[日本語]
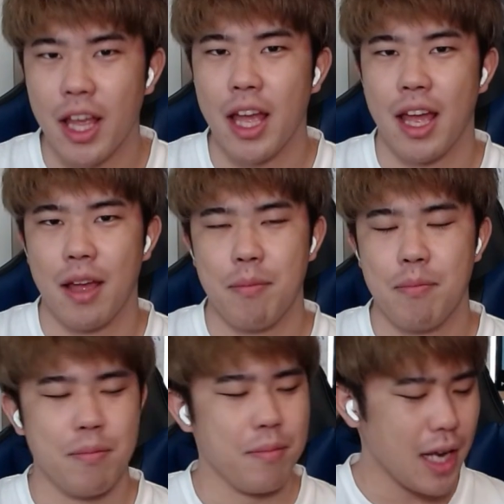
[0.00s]
て、
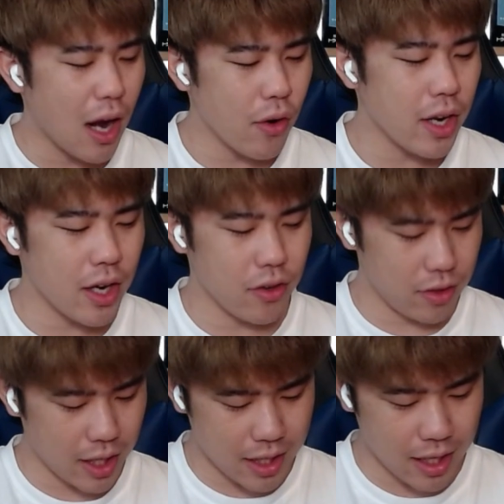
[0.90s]
ミラーを入れ
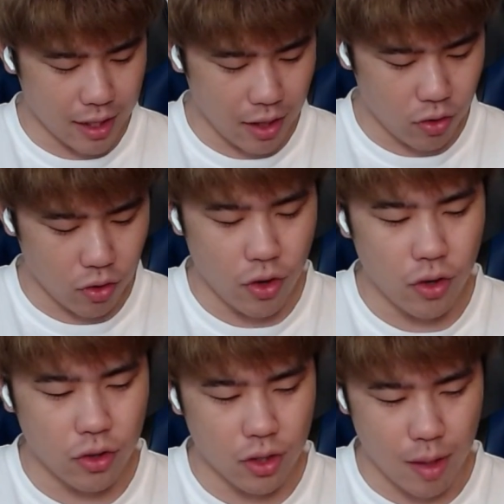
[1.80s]
るデッキがね、この
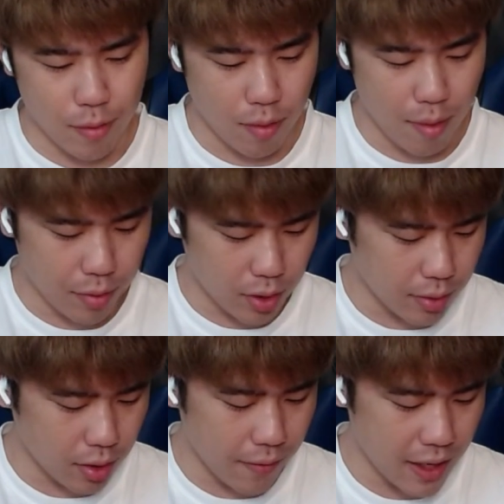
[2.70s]
ロイホグとかも、まあもと
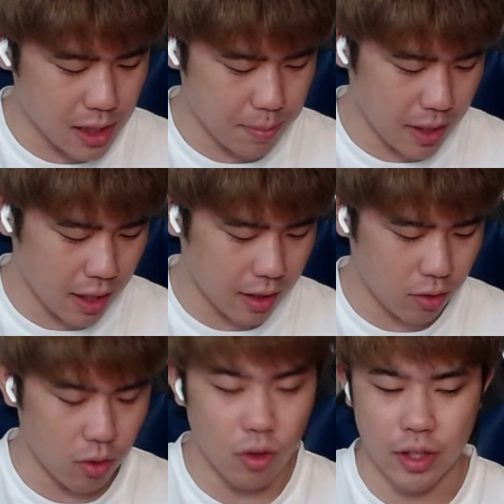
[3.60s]
もとファイスピだった
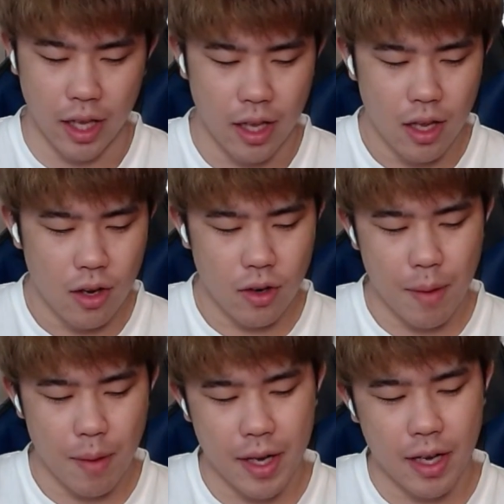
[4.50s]
ところをね、
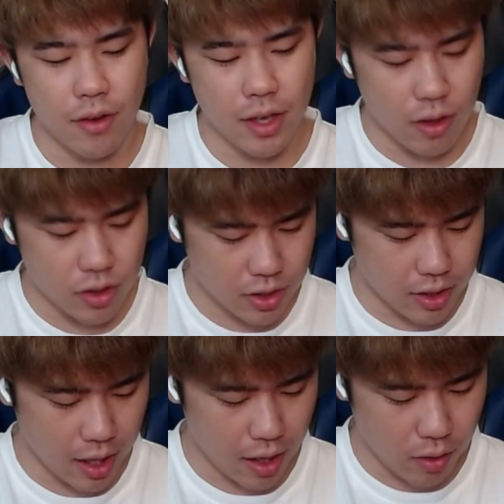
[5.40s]
俺はペッカ受けが欲しく
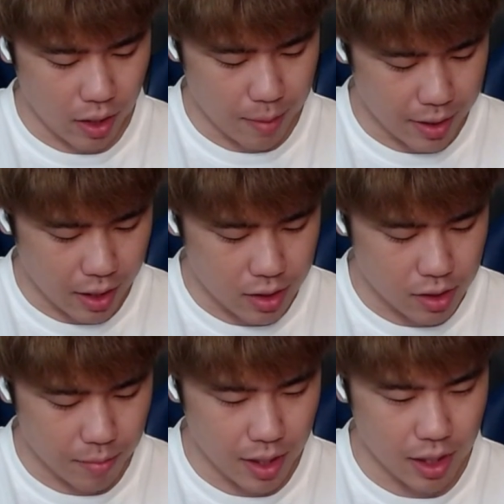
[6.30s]
て、これ今
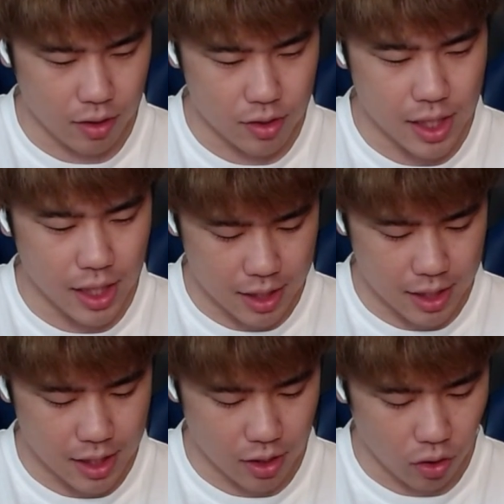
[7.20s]
ネクスト見えてるのスケなん
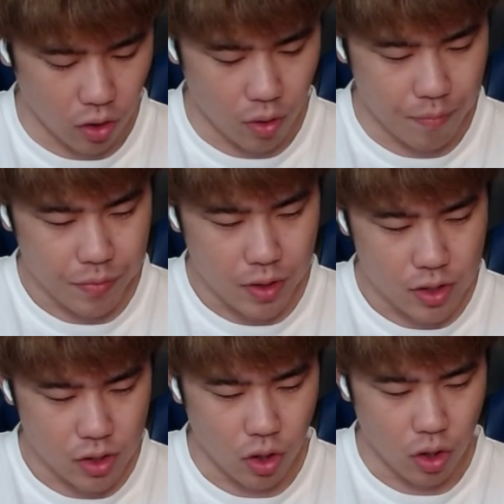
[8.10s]
ですけど、
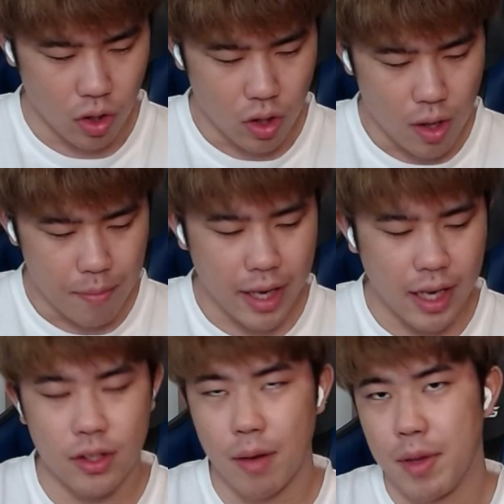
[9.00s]
そう、
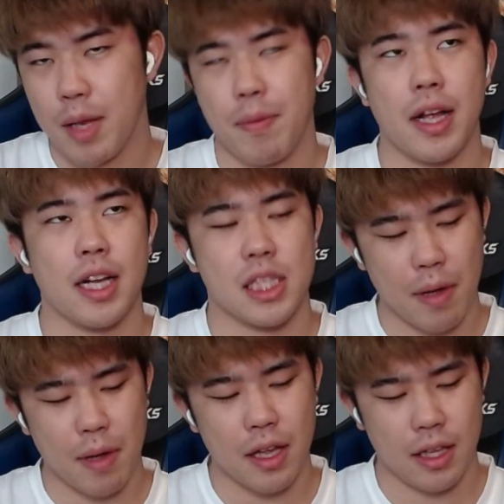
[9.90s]
ペッカとかミニペッカ、
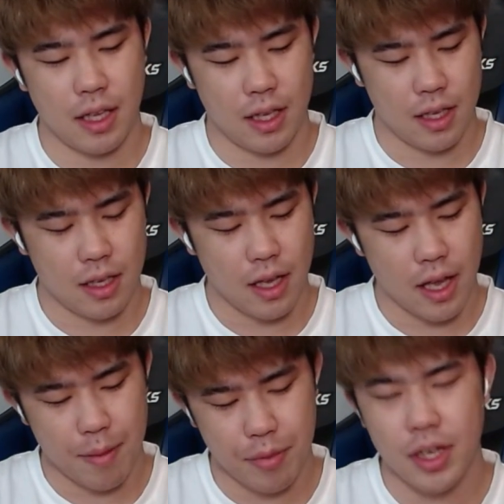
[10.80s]

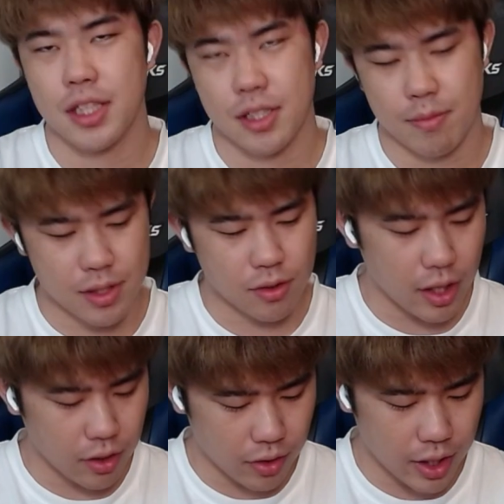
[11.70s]
スパーキー、プリンス、まあそこ
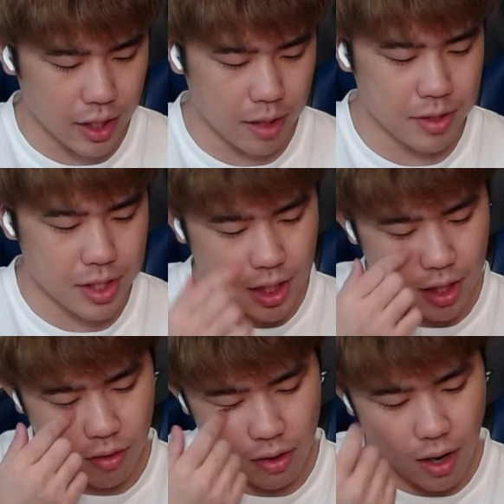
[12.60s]
ら辺の受けが厳しいか
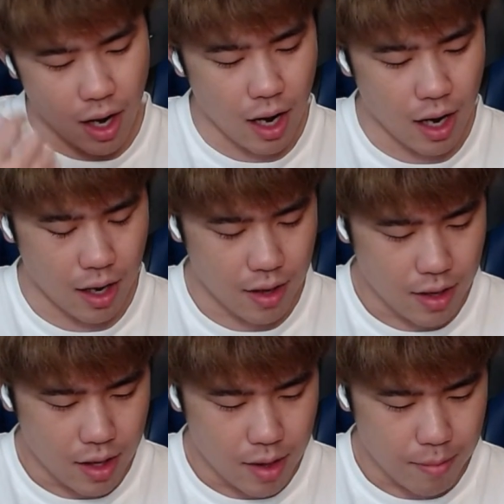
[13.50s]
ら俺は、
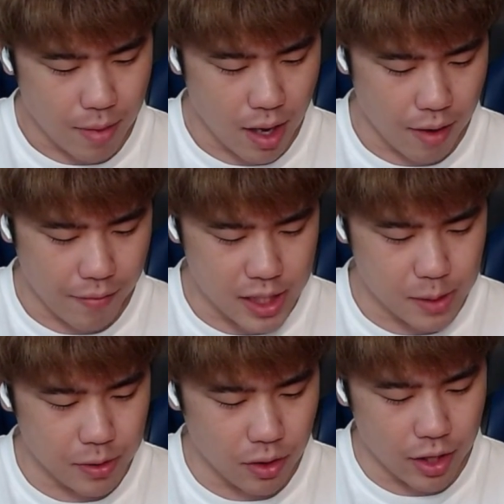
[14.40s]
まあ
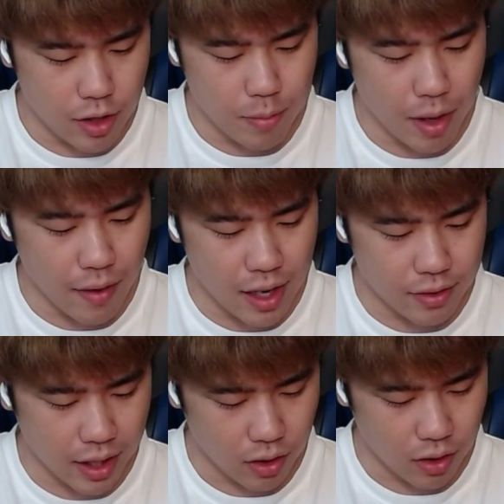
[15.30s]
ファイスピの方が夢はある
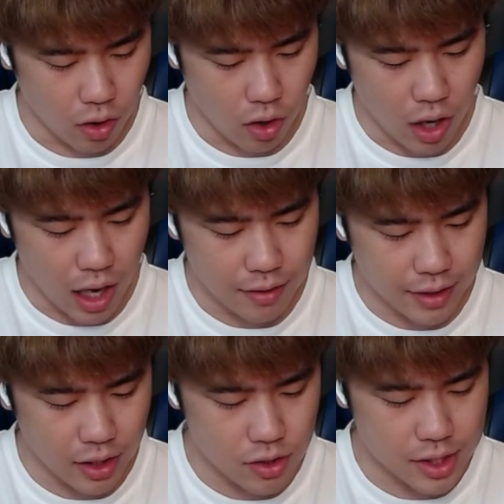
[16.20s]
んだけど、安
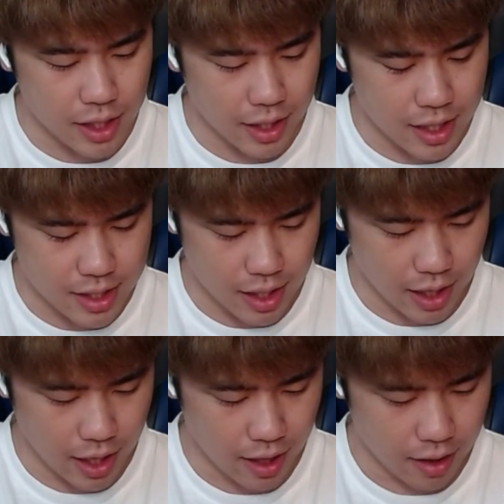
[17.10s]
定のスケって感じだ
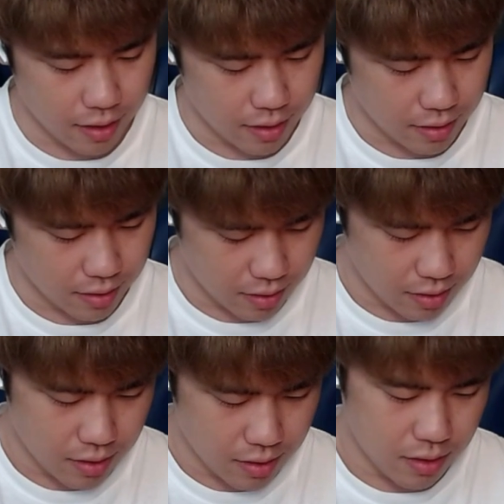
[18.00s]
ね。
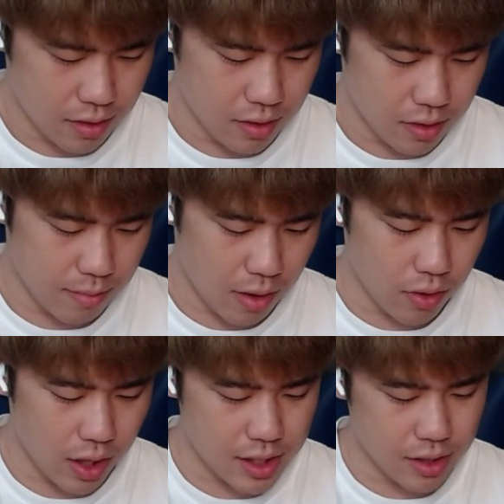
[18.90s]
まあこ
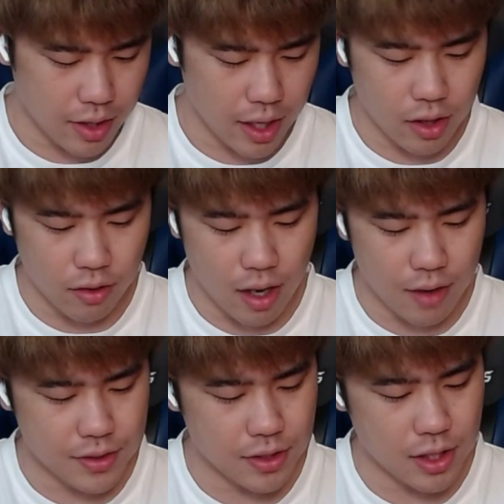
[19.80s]
んな感じで受けれるのは
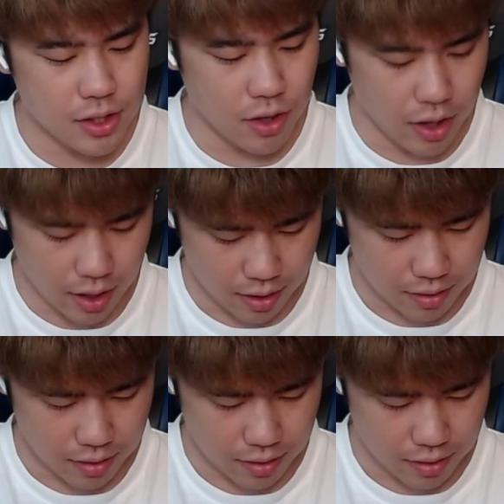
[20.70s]
普通に強い。